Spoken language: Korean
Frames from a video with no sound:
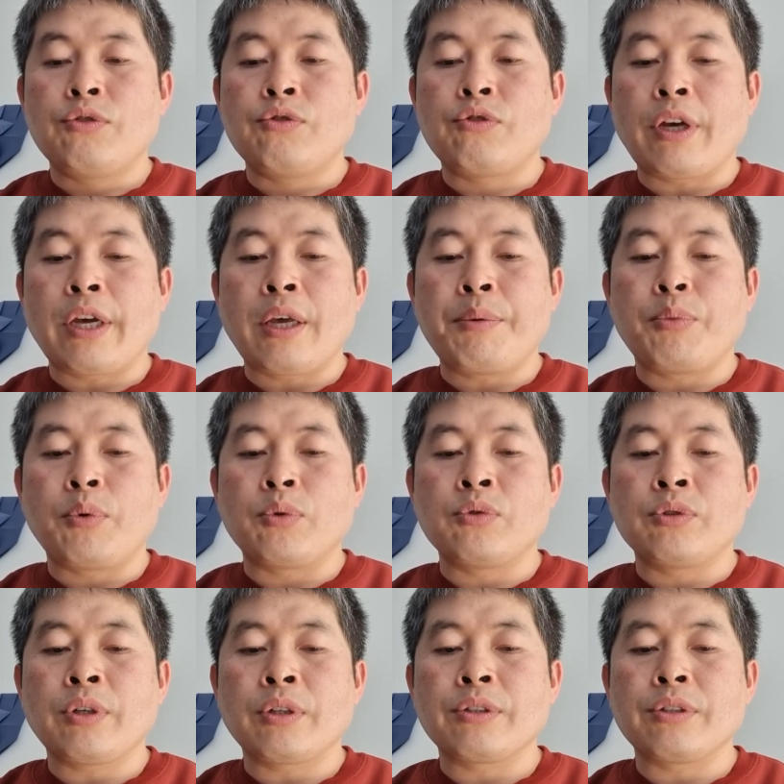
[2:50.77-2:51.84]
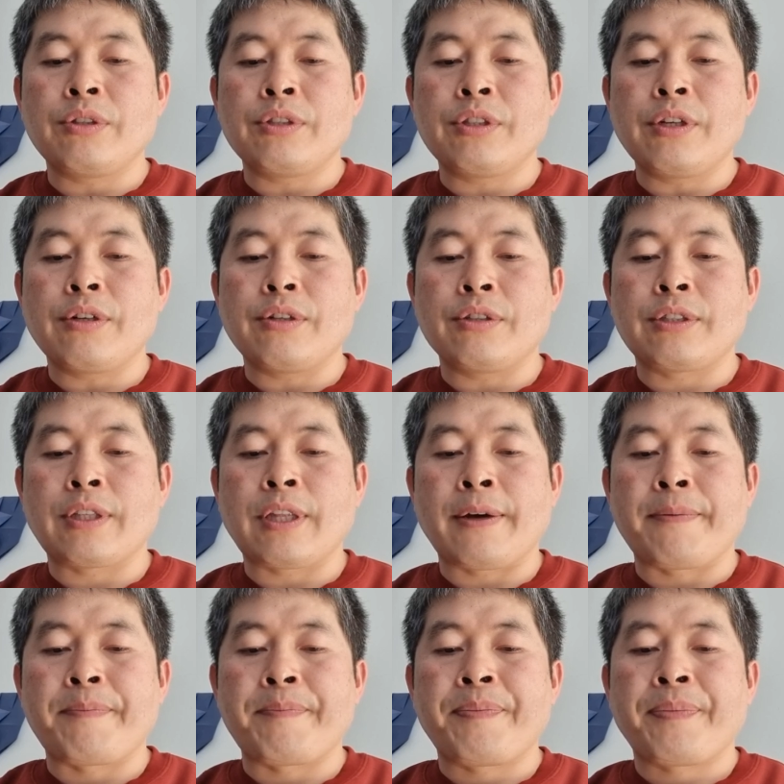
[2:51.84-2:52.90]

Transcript: 유다의 모든 성들을 칠 것이다.